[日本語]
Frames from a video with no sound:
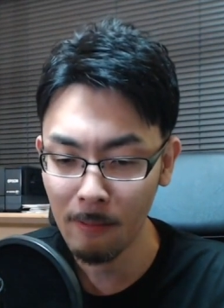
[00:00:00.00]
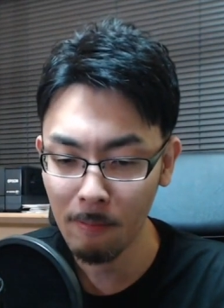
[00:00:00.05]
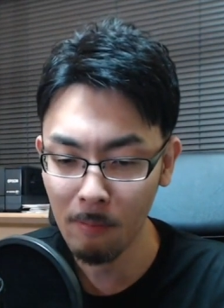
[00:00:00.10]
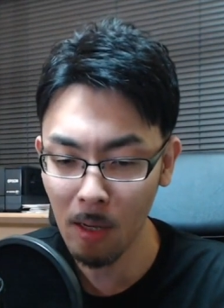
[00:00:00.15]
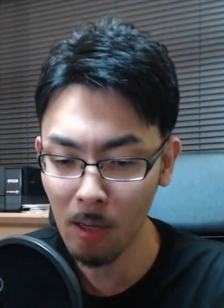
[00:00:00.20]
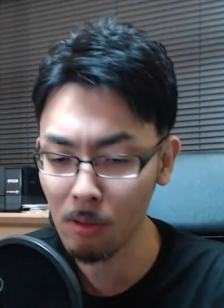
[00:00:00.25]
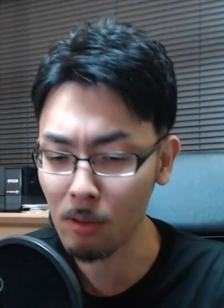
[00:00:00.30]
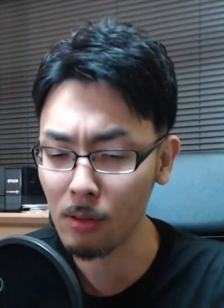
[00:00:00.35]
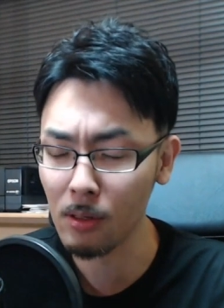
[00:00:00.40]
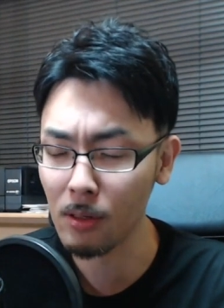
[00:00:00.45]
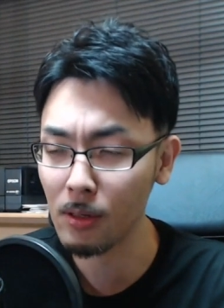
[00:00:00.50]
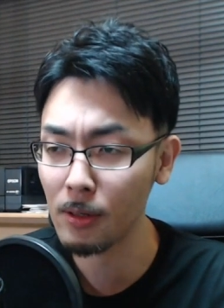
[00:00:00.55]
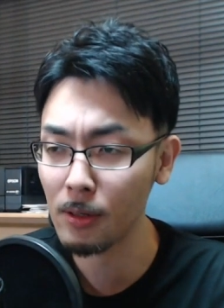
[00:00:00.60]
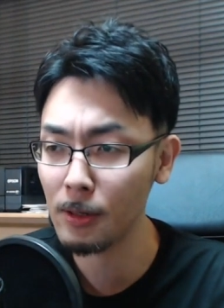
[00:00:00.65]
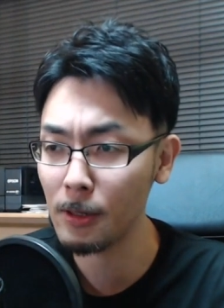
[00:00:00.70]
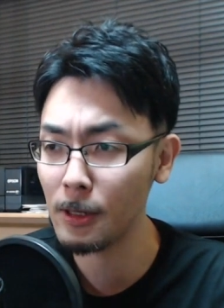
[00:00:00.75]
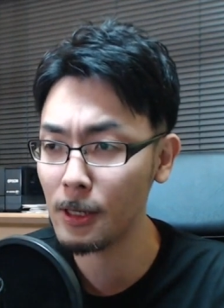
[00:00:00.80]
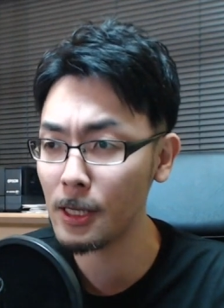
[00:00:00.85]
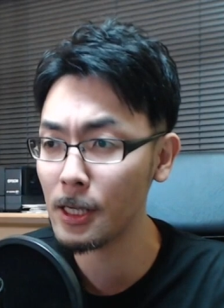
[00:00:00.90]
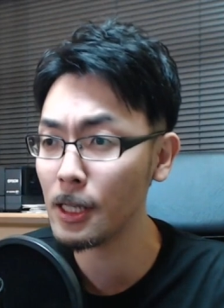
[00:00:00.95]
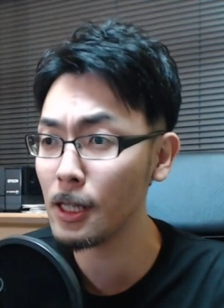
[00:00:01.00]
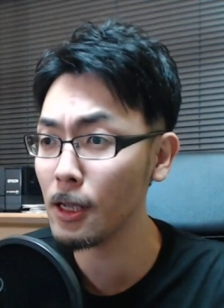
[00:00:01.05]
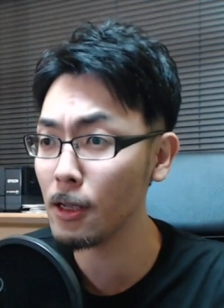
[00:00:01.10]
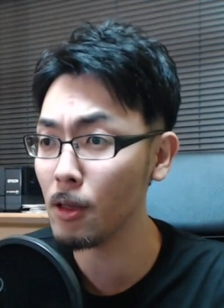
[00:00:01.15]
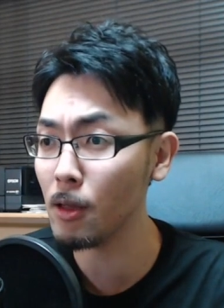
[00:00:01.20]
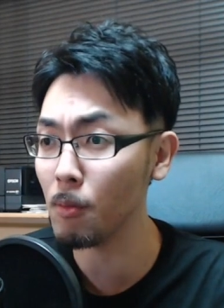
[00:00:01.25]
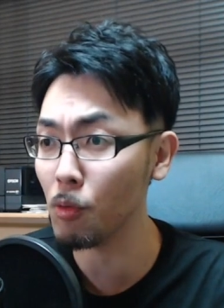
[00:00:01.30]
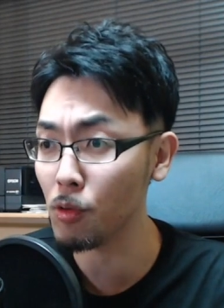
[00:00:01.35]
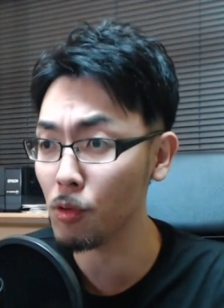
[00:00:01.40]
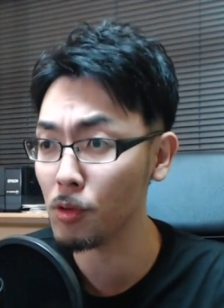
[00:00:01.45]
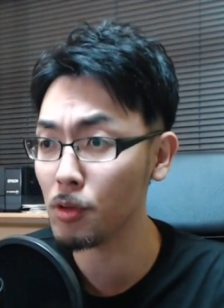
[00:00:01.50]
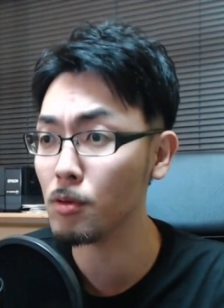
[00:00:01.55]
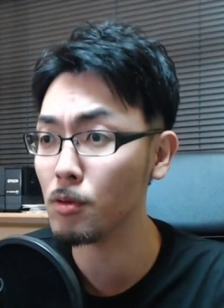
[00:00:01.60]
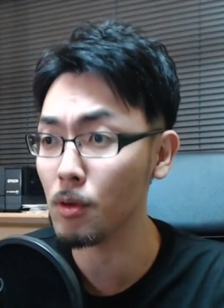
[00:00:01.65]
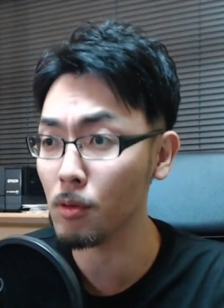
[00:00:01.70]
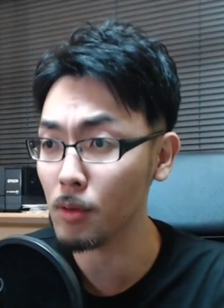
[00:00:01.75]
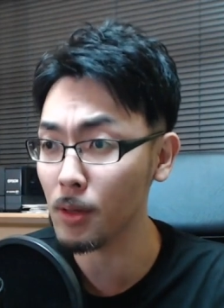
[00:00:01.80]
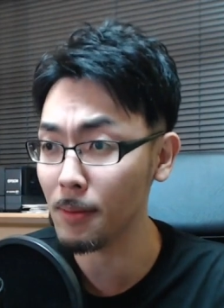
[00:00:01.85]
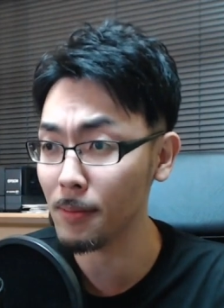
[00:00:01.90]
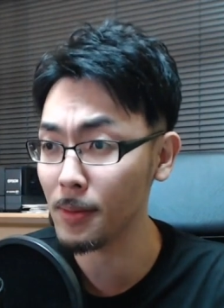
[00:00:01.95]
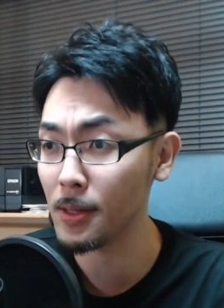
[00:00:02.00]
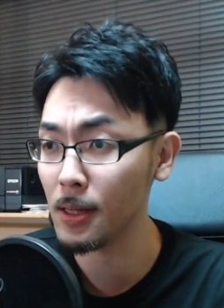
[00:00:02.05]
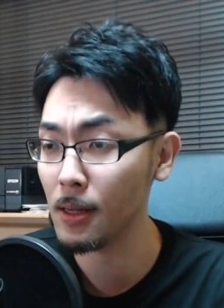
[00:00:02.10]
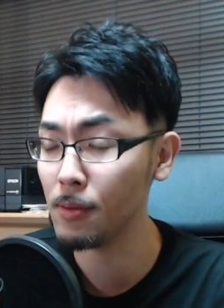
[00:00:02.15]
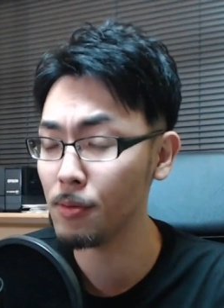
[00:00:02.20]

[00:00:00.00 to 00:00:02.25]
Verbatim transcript: まあ、時期的にはもうすぐでございます。